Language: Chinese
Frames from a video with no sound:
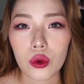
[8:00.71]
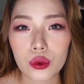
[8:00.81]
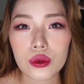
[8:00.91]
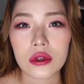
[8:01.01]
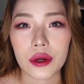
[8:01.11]

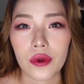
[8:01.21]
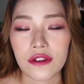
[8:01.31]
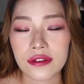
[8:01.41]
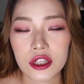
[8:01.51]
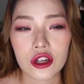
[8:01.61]
工作人
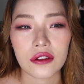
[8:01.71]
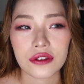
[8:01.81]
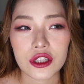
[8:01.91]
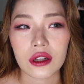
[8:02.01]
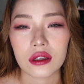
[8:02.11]
员非常
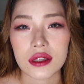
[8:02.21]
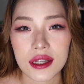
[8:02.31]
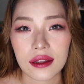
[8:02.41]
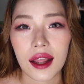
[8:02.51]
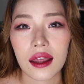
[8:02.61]
非常的
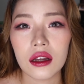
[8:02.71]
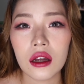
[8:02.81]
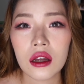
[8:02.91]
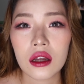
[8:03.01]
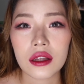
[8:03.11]
艰难，
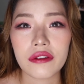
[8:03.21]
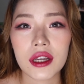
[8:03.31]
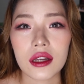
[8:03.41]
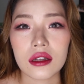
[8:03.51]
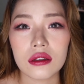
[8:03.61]
因
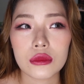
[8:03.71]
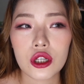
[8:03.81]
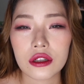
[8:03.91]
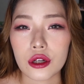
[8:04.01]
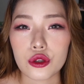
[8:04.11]
为
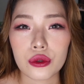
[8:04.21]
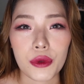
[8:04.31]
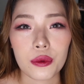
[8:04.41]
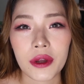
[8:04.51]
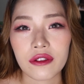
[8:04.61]
这个人数
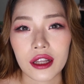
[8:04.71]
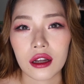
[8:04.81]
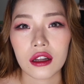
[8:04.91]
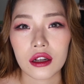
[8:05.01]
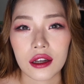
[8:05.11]
没有办法
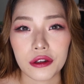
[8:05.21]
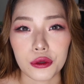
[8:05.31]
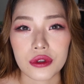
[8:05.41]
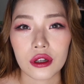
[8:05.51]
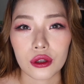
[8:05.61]
得到一个
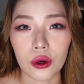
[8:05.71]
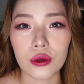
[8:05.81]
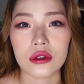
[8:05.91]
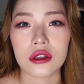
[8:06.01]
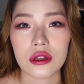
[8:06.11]
有效的
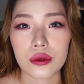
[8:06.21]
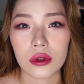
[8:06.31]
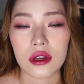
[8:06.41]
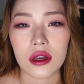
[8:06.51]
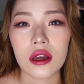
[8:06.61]
控制，
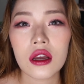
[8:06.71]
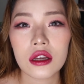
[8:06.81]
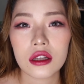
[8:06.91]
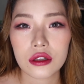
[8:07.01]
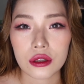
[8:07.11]
所以
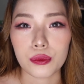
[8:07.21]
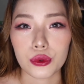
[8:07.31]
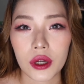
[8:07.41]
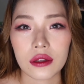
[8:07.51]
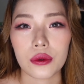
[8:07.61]
一直
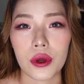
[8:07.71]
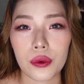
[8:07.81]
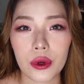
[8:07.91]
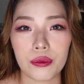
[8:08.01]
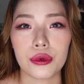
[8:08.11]
不断的、
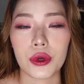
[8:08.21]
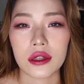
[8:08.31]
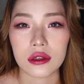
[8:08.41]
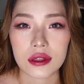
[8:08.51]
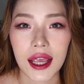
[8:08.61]
源源不
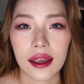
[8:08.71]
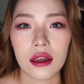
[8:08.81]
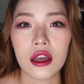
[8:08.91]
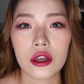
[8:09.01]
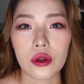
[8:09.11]
断的在
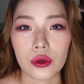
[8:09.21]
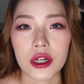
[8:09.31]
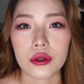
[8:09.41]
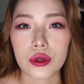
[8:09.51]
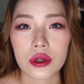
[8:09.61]
有
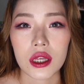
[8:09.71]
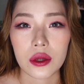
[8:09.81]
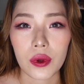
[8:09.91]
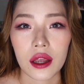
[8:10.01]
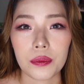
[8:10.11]
人去医
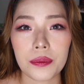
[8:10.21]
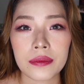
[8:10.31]
院。